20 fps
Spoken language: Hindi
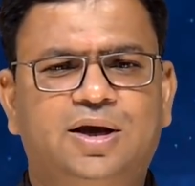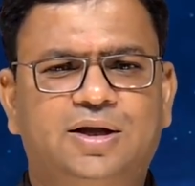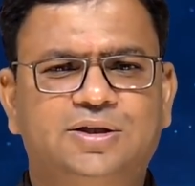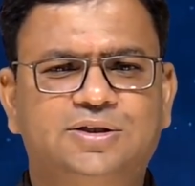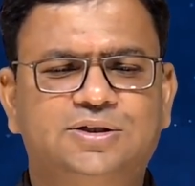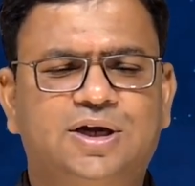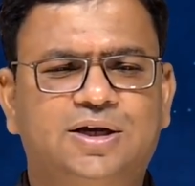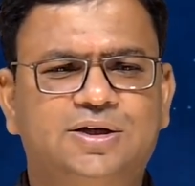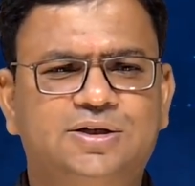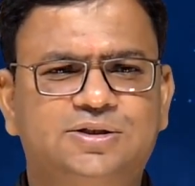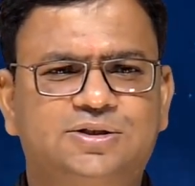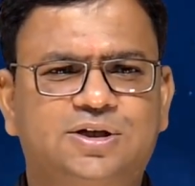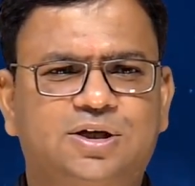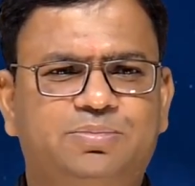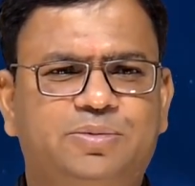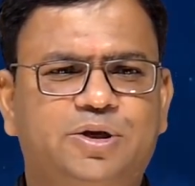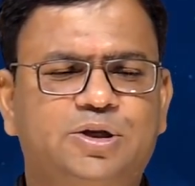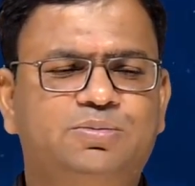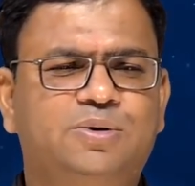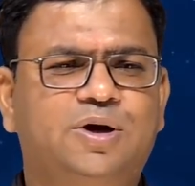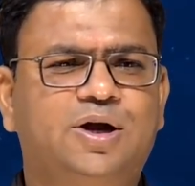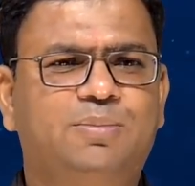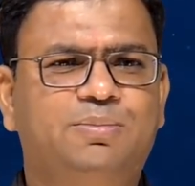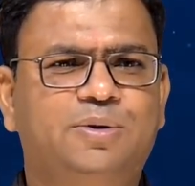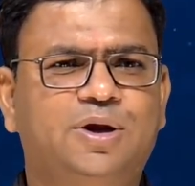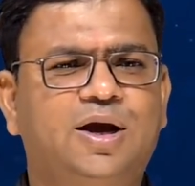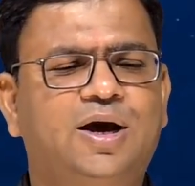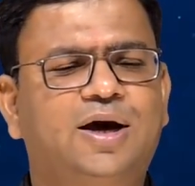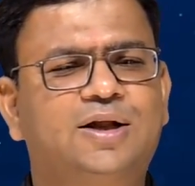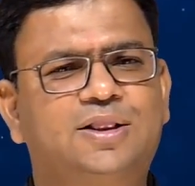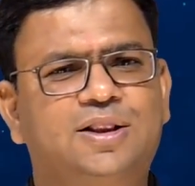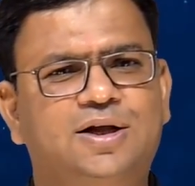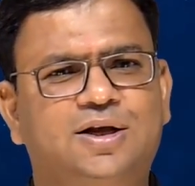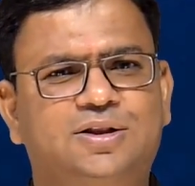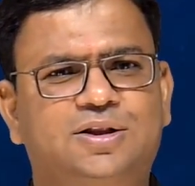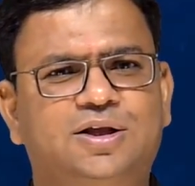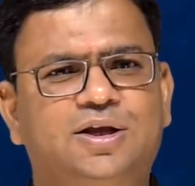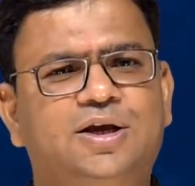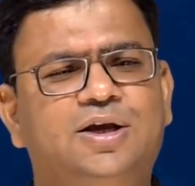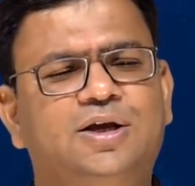अनजानी सरफेस पर अगर अपने हाथ
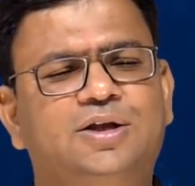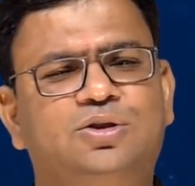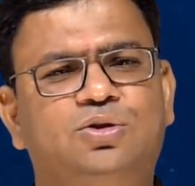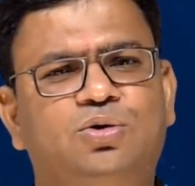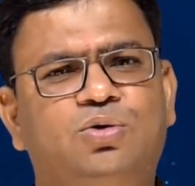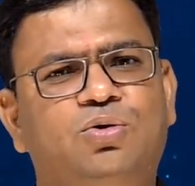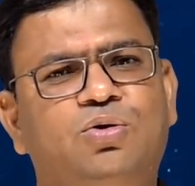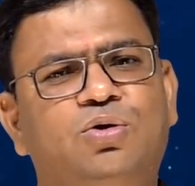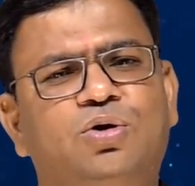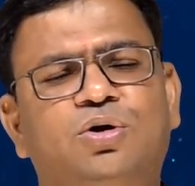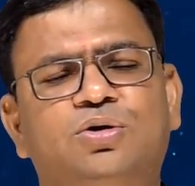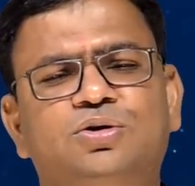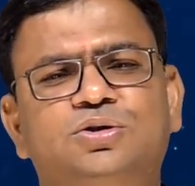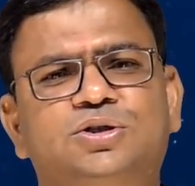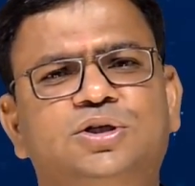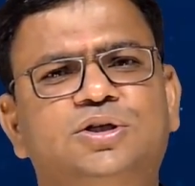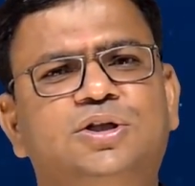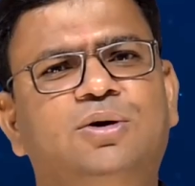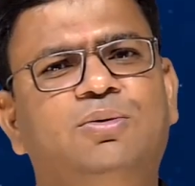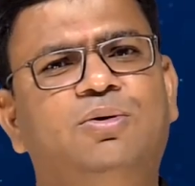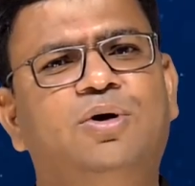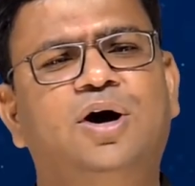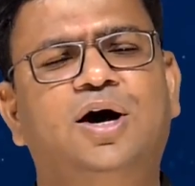लगते हैं तो सीधे वो